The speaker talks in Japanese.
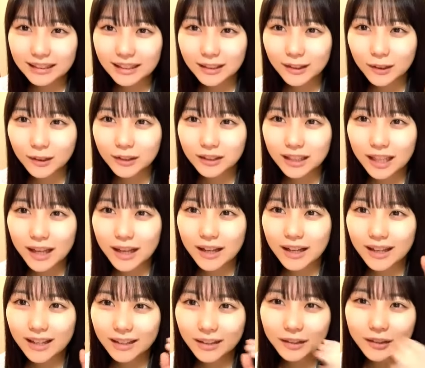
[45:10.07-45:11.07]
さんのこと
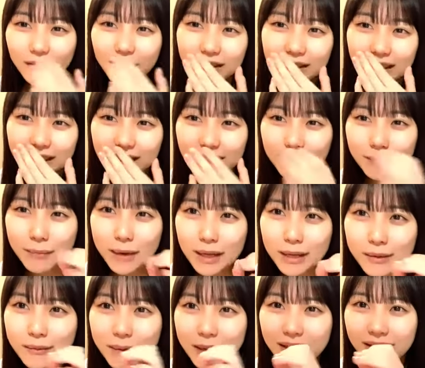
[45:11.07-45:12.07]
さお父さんさ「ま
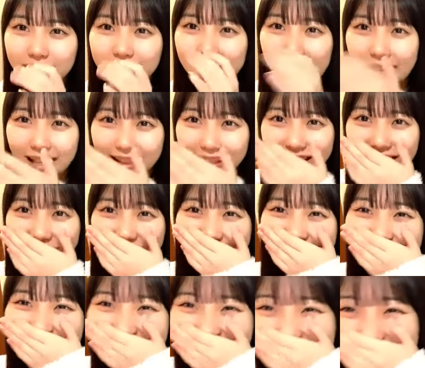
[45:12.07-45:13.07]
るまるタン」って呼んで